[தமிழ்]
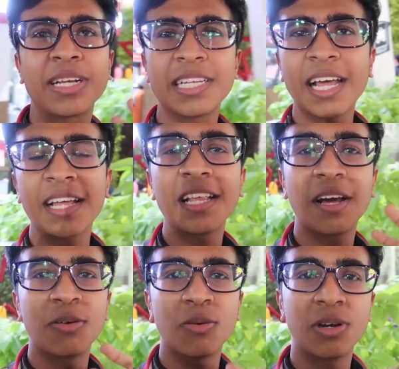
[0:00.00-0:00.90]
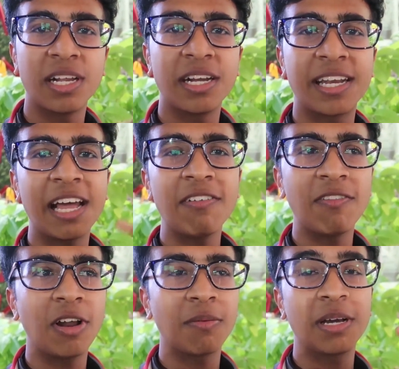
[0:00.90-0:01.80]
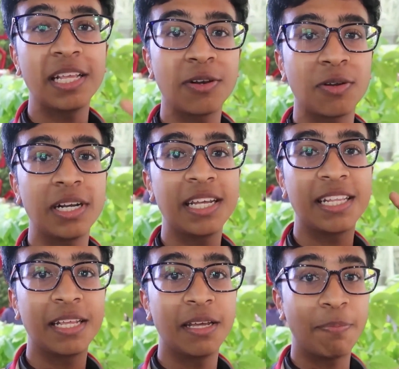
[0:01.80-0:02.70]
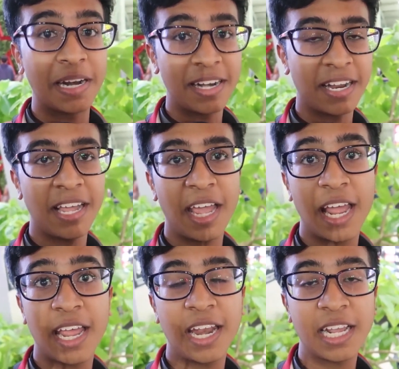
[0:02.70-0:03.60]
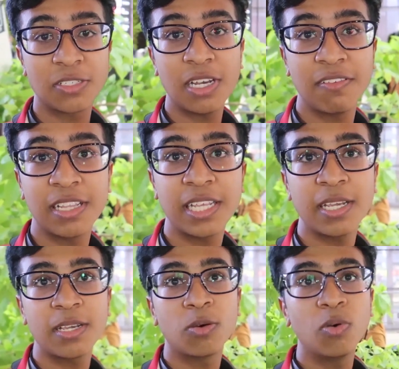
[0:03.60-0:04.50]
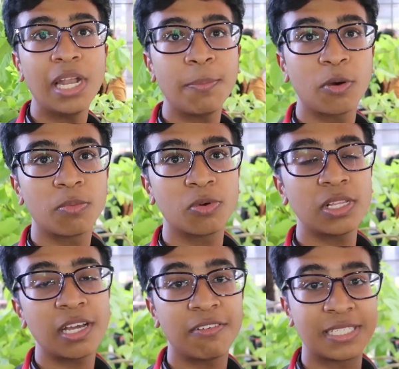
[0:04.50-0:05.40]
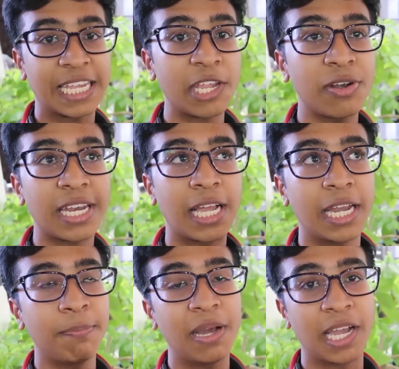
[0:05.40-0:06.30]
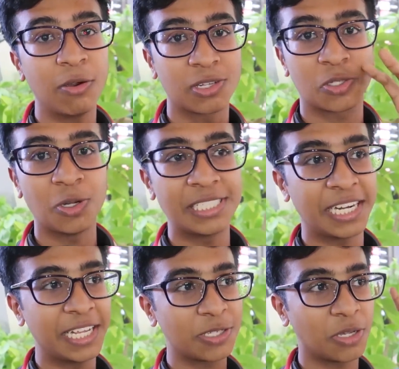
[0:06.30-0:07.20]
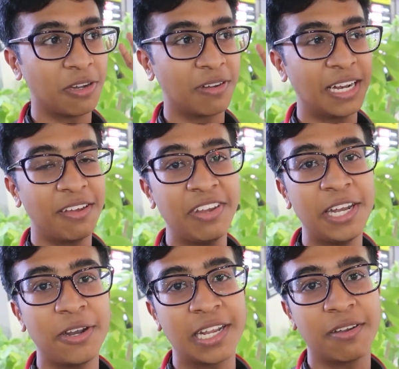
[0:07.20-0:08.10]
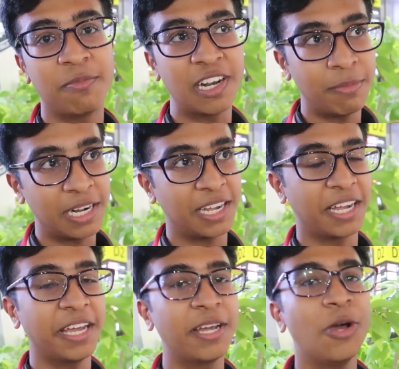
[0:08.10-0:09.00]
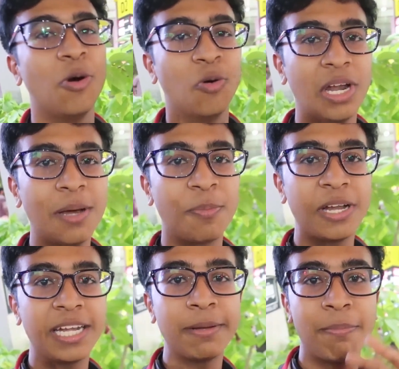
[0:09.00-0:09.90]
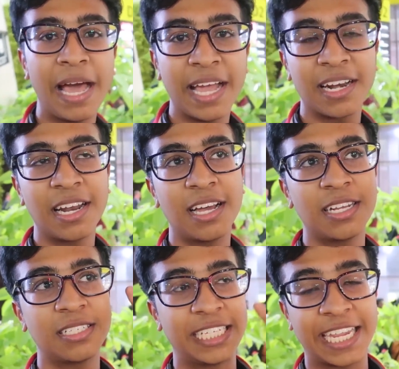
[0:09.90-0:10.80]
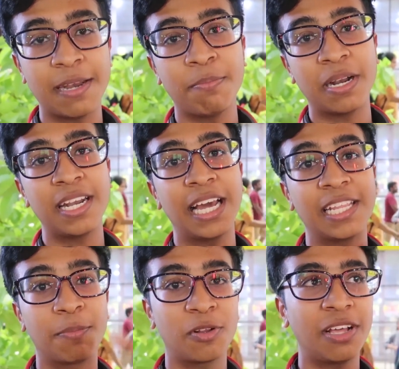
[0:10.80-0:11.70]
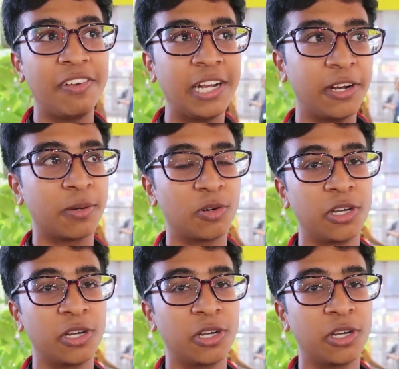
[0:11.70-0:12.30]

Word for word: ஸோ ஆக்சுவலாக அதான் ஒரு ட்ராவல் விளாக் மாதிரி இருக்கும்னு இது பண்ணுறேன் அண்ட் ஆக்சுவலி வந்து உள்ளே போகும்போது அவன் செக்யூரிட்டி கண்டிப்பாங்க ஒரு சோல்ஜரு ஸோ அவங்களாம் வீடியோ எடுக்க விட மாட்டாங்க உள்ளே போயிட்டு பேக்லாம் செக் இன் பண்ணிட்டு அதுக்கப்புறம் தான் வீடியோ எடுக்க